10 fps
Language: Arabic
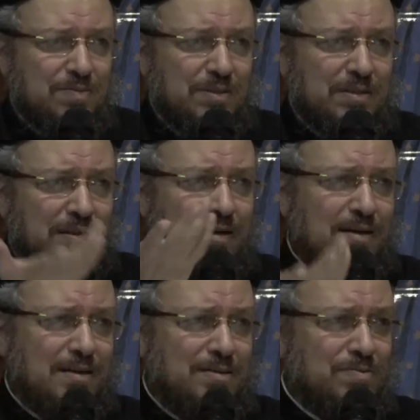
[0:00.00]

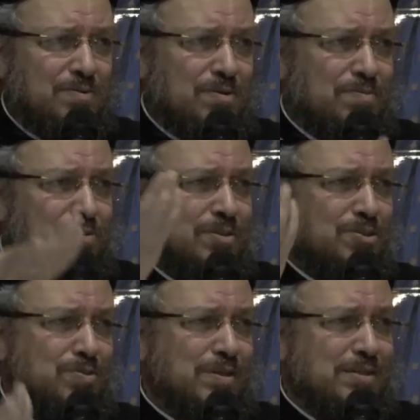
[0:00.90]
والالحاد
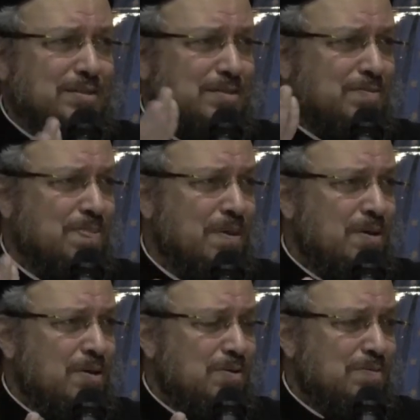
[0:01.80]
والهوموسيكشواليتي
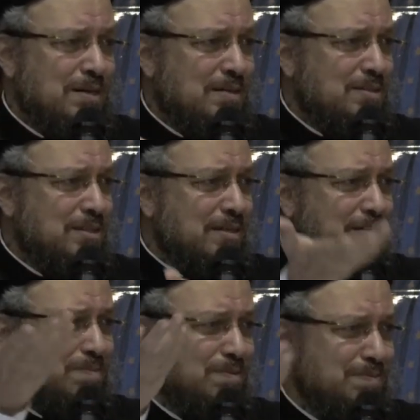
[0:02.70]
ومحدش
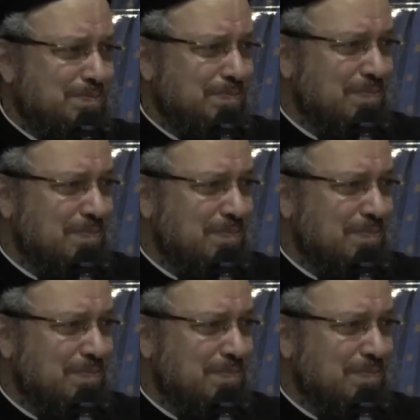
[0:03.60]
علمهم